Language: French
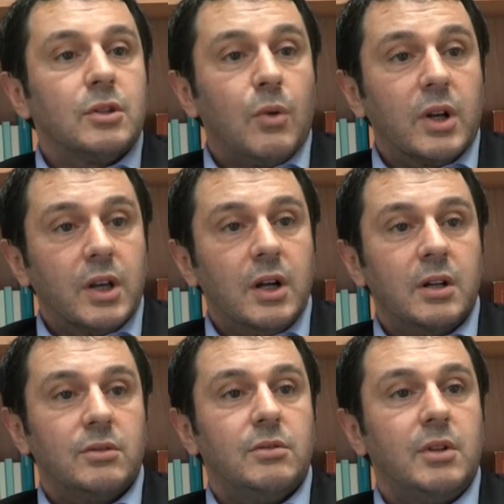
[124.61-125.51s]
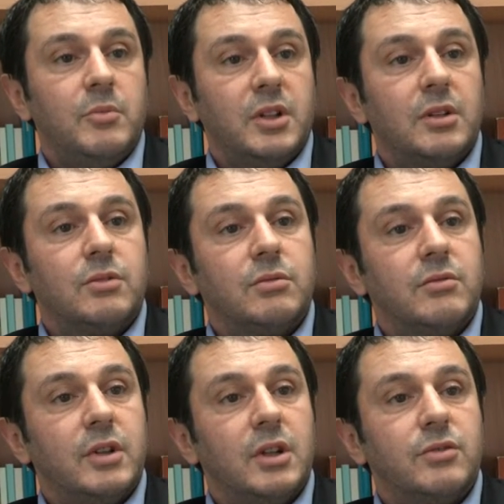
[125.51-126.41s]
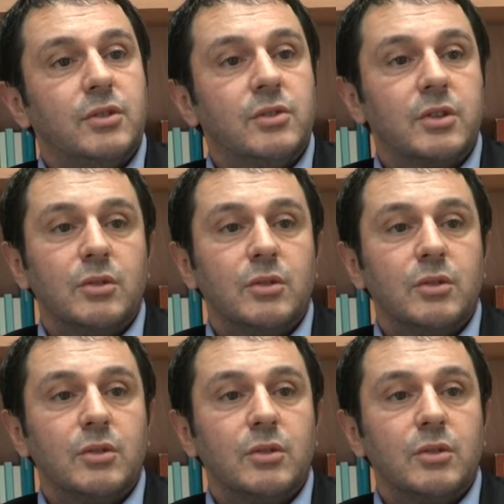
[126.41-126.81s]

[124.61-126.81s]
trois quarts de la migration vers la France,